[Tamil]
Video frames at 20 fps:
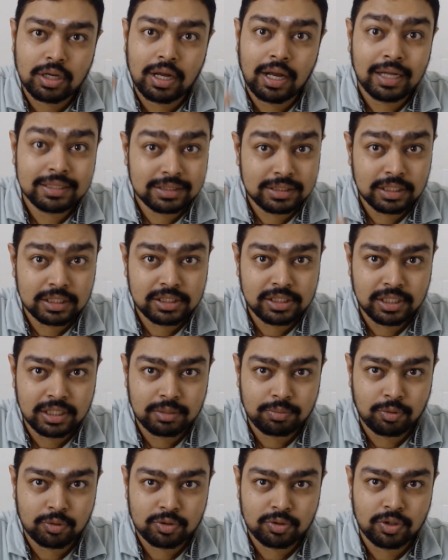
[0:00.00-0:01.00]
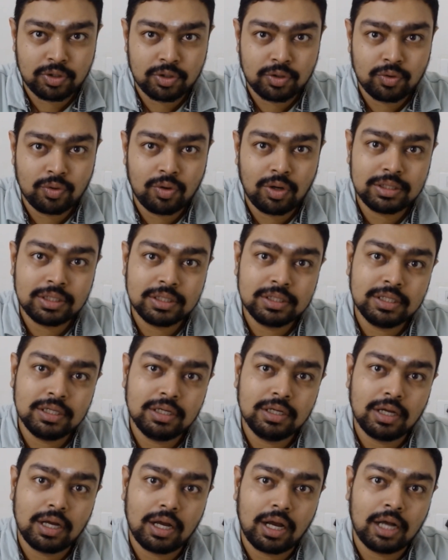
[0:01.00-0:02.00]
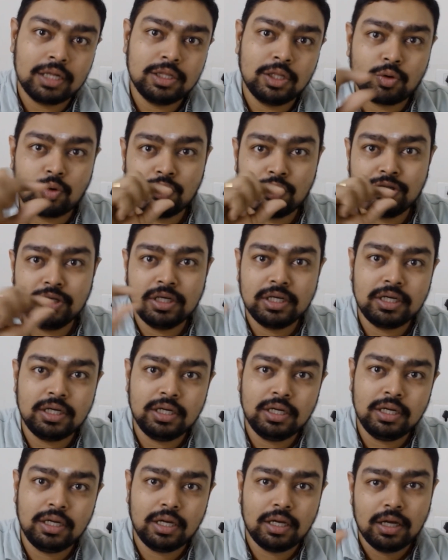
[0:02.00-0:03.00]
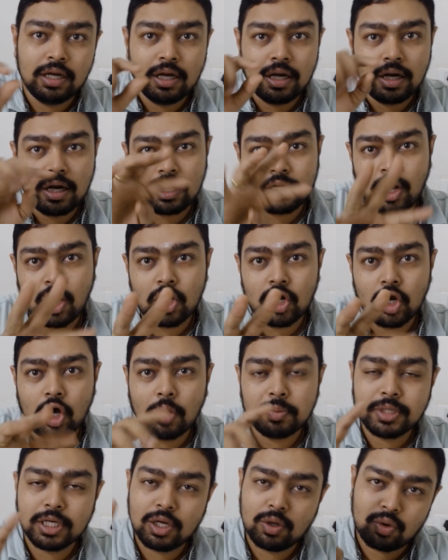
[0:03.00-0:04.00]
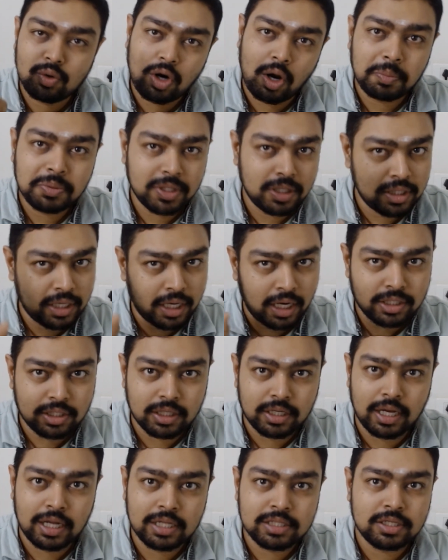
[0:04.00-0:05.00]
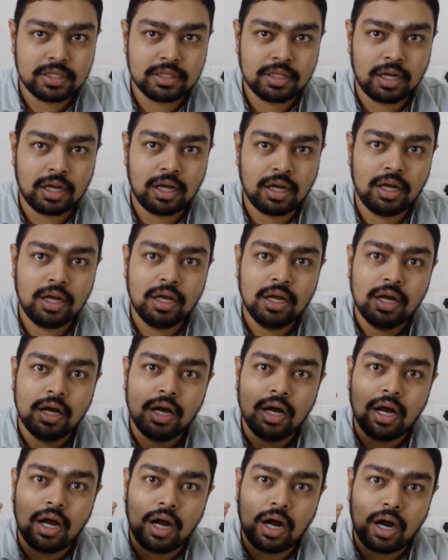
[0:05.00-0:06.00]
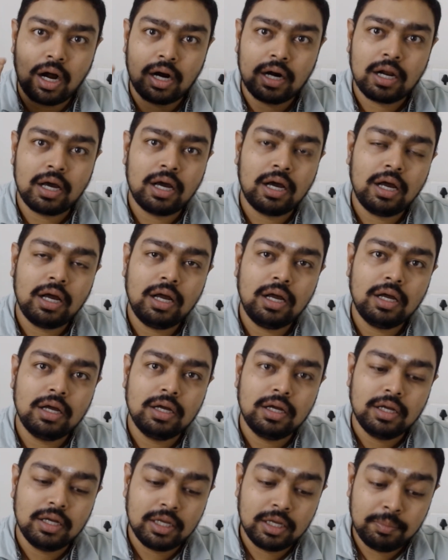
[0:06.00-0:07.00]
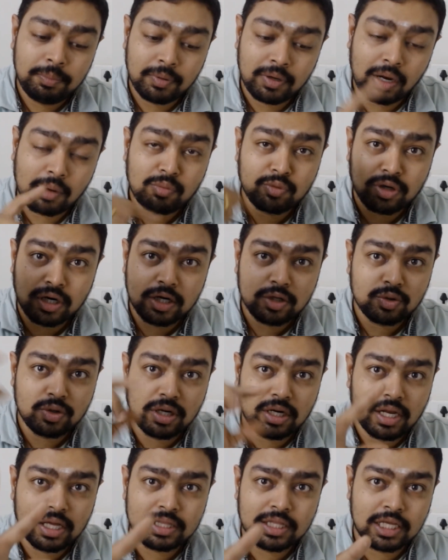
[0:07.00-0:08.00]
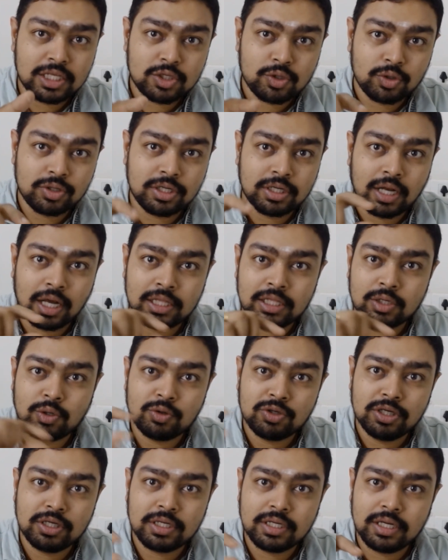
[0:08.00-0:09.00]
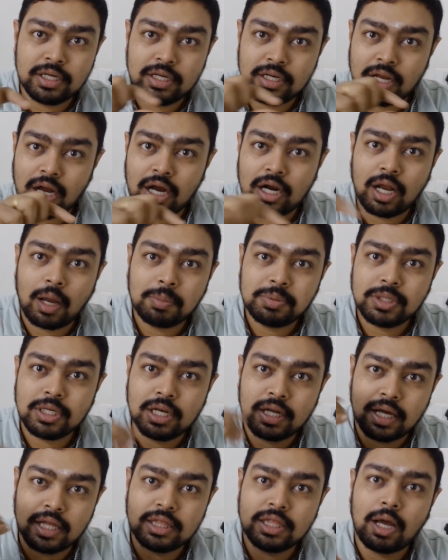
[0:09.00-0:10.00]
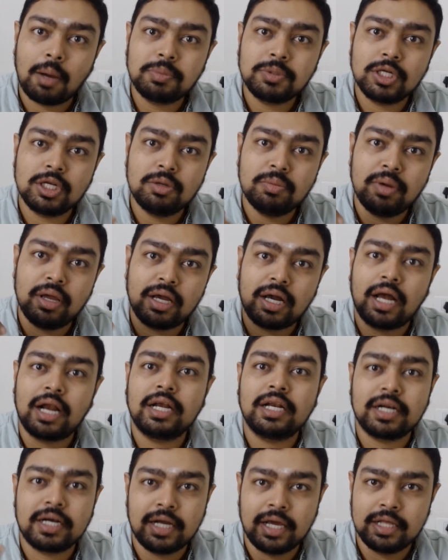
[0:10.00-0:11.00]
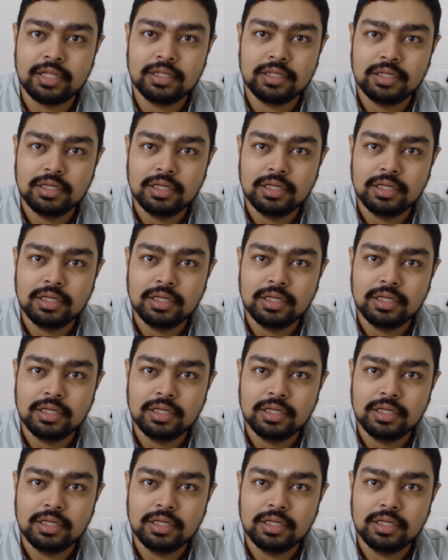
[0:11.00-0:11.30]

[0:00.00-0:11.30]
ஆன்சர் ஷீட்டை பொறுத்த வரைக்கும் அதாவது அந்த கொஷினுக்கு நாலு ஆப்ஷனில் ஒரு ஆப்ஷன் கரெக்டான ஆன்சர் தான் ஆனால் இப்போ நான் முன்னாடி சொன்னல அந்த அஞ்சு கொஷின் அந்த கொஷினுக்கு நாலு ஆப்ஷனில் எந்த ஆப்ஷனுமே கரெக்டு கிடையாது